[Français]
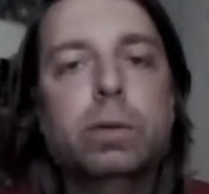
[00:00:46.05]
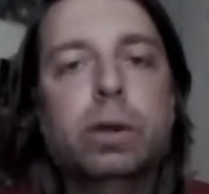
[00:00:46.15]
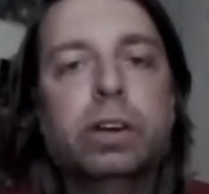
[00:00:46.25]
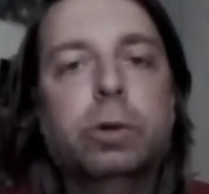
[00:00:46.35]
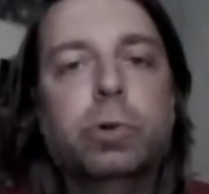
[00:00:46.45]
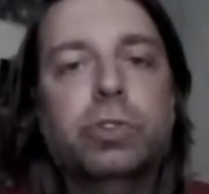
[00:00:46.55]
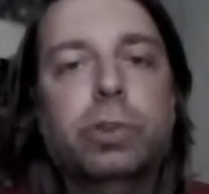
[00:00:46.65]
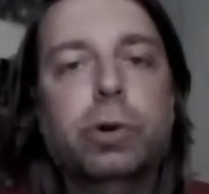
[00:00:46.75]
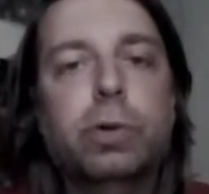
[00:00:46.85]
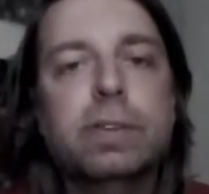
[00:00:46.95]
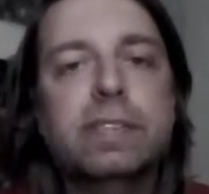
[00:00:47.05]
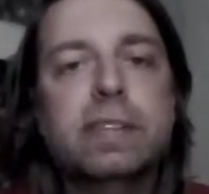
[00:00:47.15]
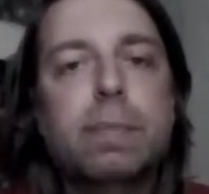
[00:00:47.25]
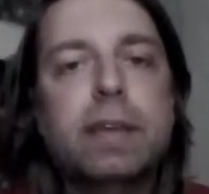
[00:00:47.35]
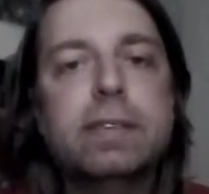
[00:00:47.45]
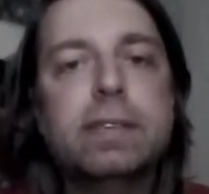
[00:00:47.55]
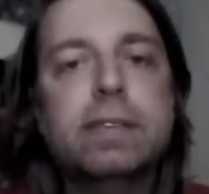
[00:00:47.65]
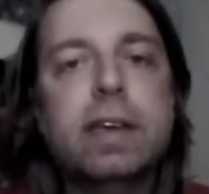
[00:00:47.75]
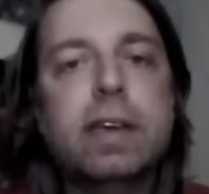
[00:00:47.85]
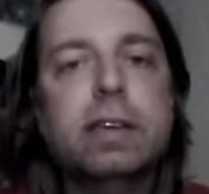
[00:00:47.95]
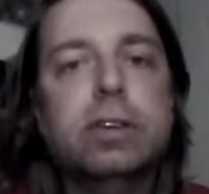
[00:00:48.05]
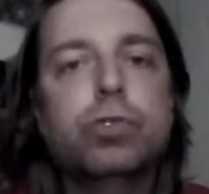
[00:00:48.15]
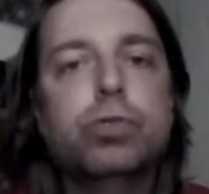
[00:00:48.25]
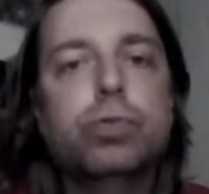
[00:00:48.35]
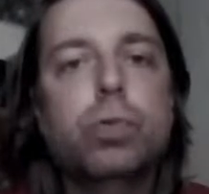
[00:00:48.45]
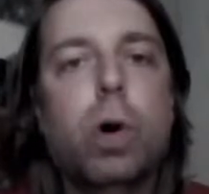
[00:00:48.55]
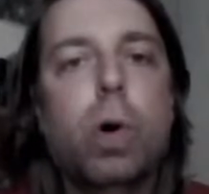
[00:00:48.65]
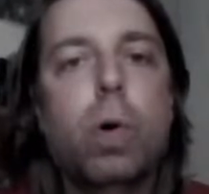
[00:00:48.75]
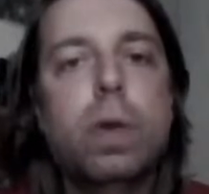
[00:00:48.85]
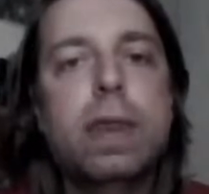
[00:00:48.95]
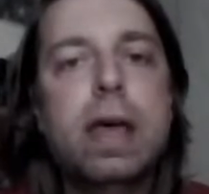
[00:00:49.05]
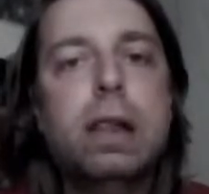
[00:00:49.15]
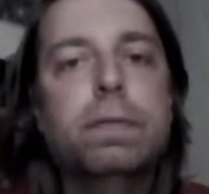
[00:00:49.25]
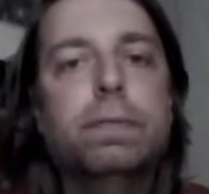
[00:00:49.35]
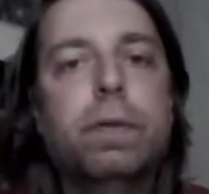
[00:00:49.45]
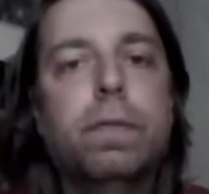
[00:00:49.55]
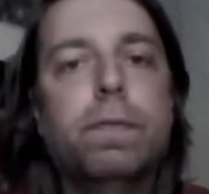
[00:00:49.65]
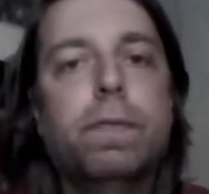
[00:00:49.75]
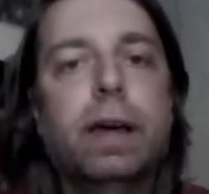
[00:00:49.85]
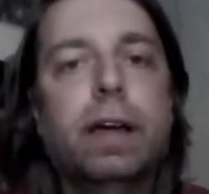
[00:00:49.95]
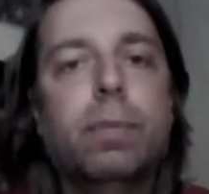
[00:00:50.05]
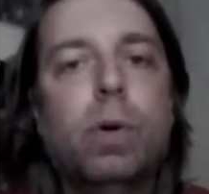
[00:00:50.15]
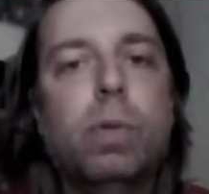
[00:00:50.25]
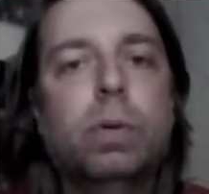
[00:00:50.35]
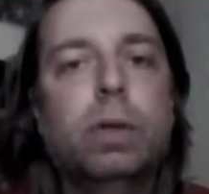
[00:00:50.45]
dans l'Inquisiteur, Sébastien qui joue un elfe vagabond